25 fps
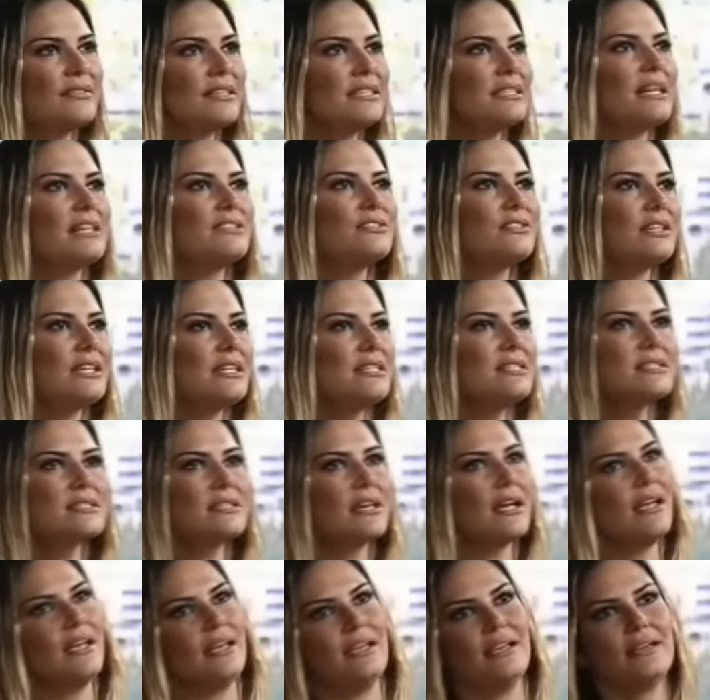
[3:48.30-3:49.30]
na verdade, eu nem
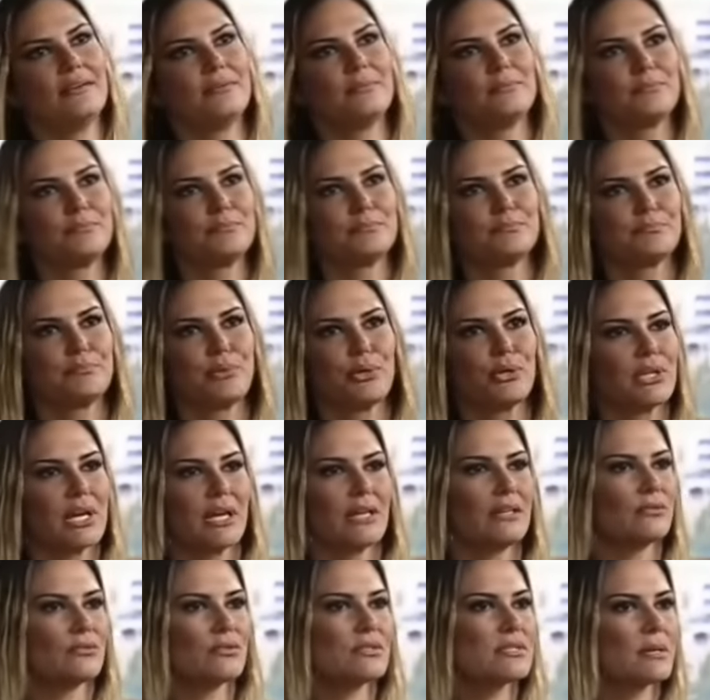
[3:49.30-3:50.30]
sei por que,
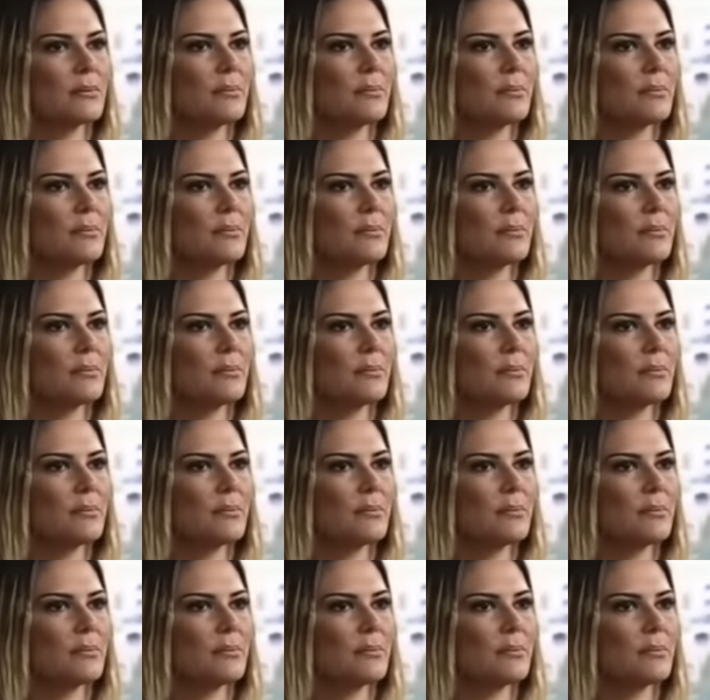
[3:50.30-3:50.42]
que nos